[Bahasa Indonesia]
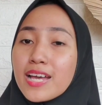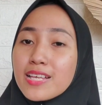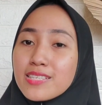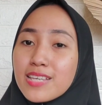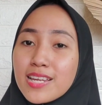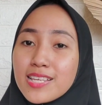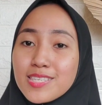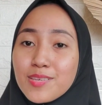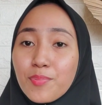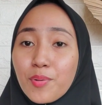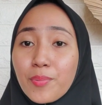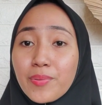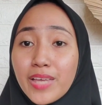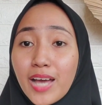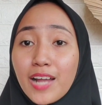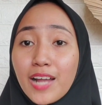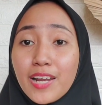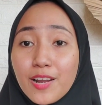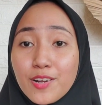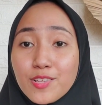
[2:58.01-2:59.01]
Jadi sebelumnya
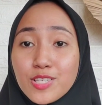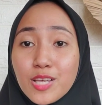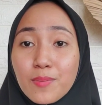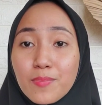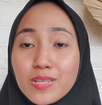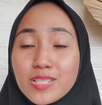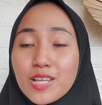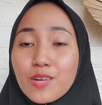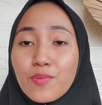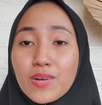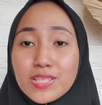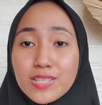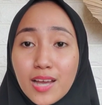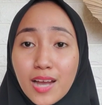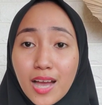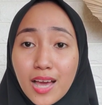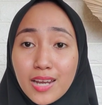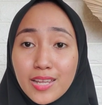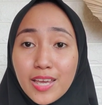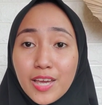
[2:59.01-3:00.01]
kalian harus ngebersihin wajah
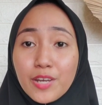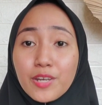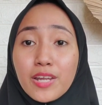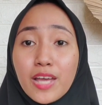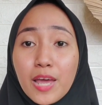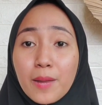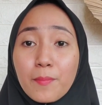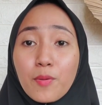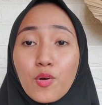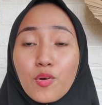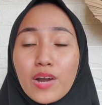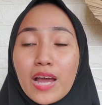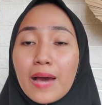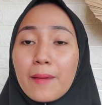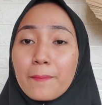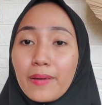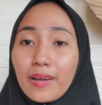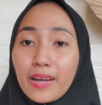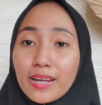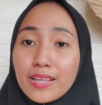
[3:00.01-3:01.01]
kalian dengan
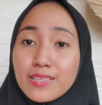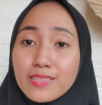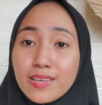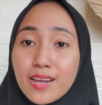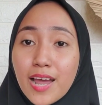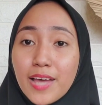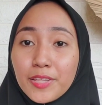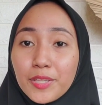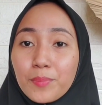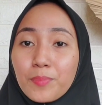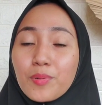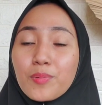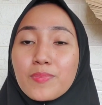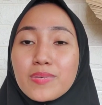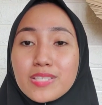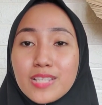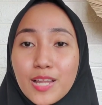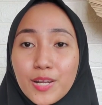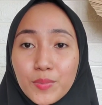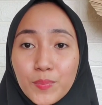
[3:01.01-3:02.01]
menggunakan milk cleanser ataupun
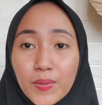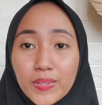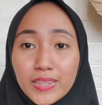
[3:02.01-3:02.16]
micellar